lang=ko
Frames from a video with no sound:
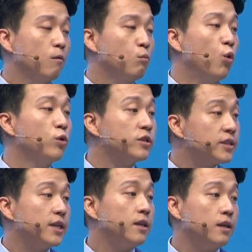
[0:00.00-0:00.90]
모든
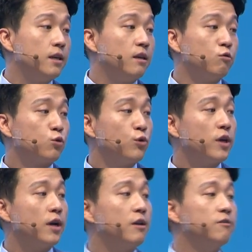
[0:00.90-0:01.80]
책이
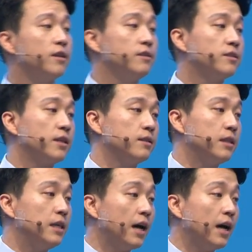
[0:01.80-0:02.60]
유통에 관련돼 있는 책은 이